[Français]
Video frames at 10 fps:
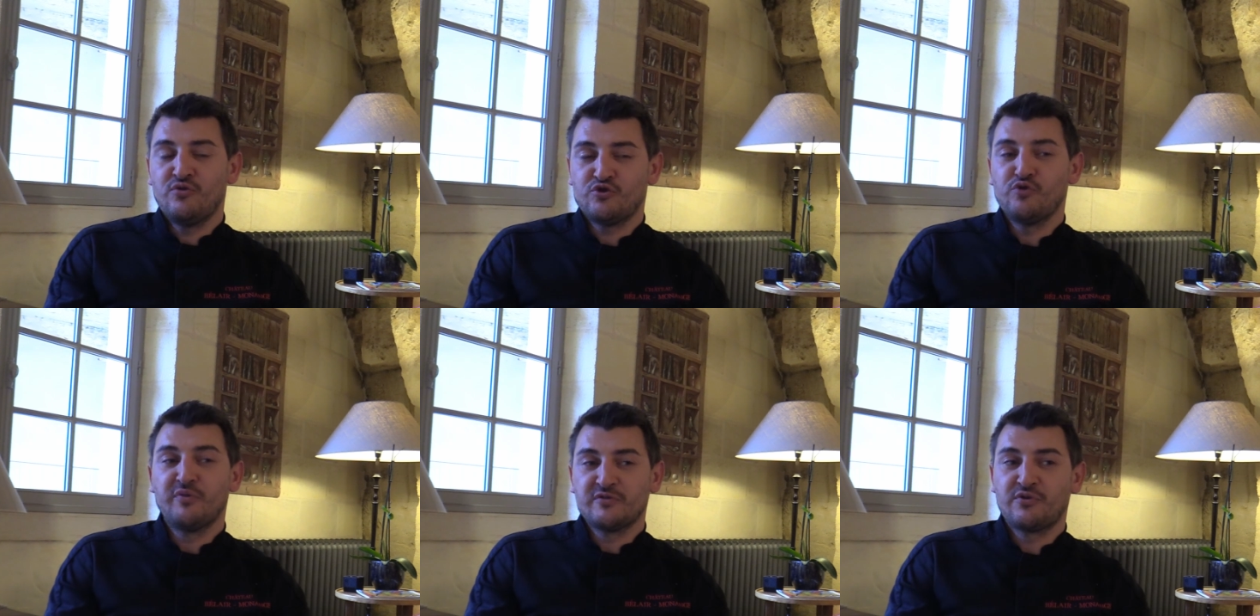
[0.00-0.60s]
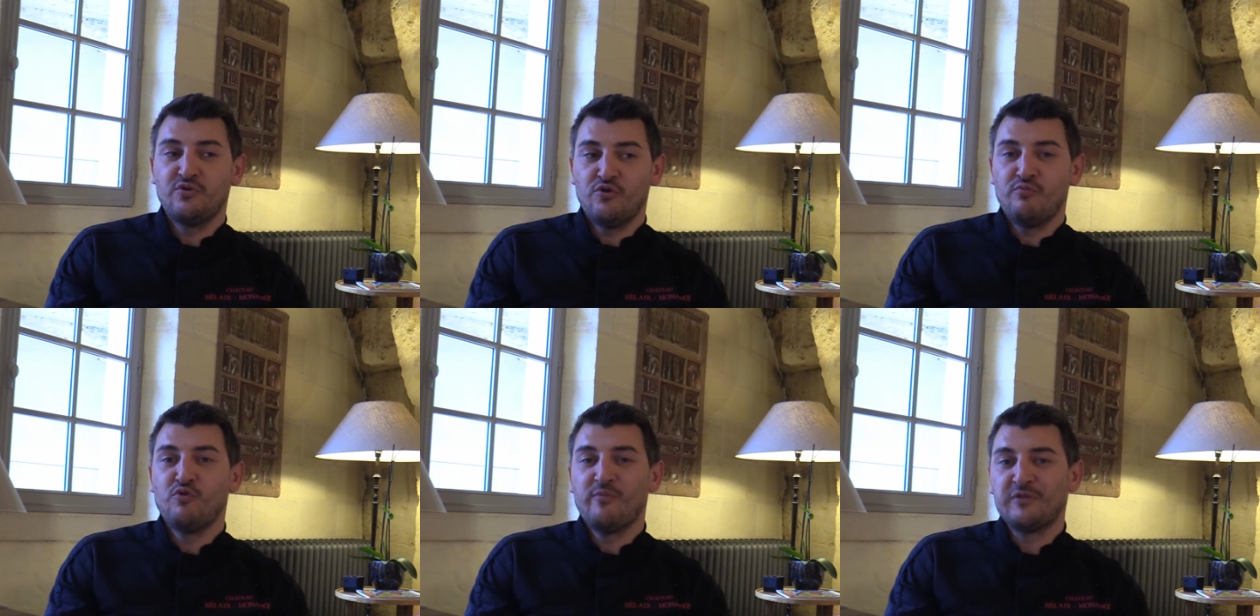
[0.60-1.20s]
je pense que le
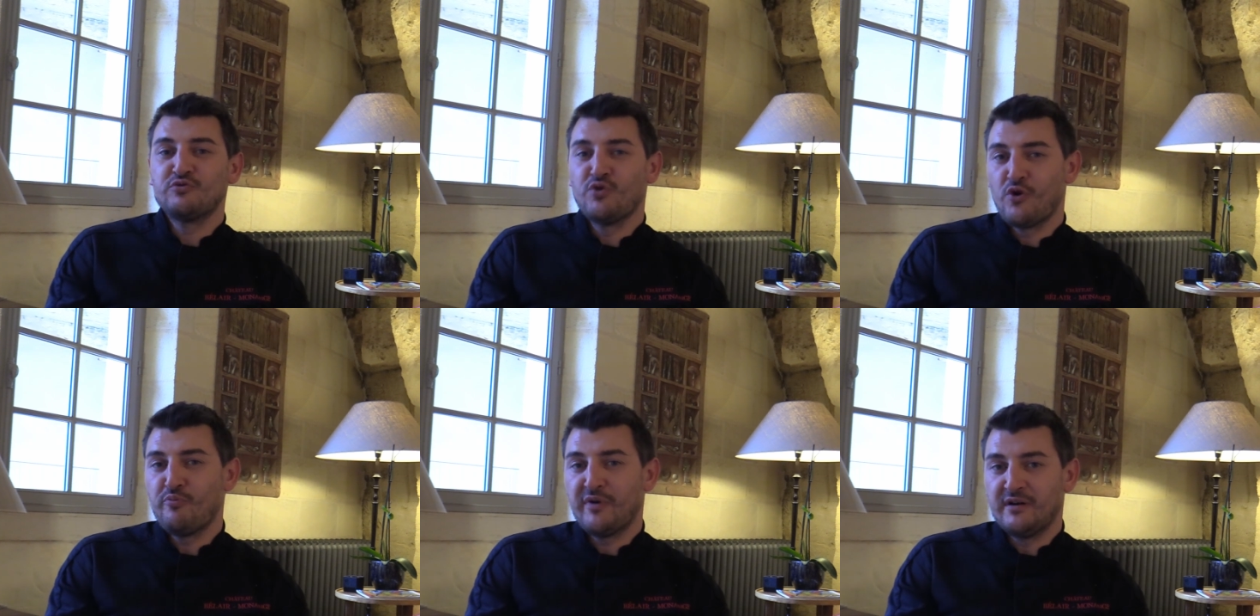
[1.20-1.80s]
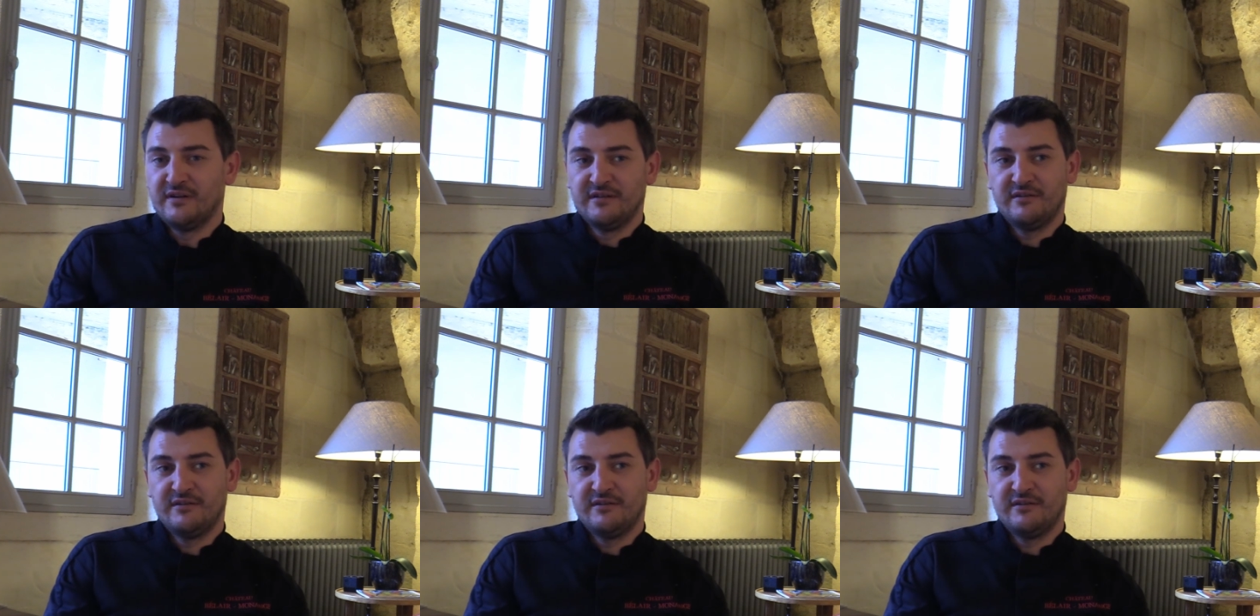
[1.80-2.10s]
moment du repas,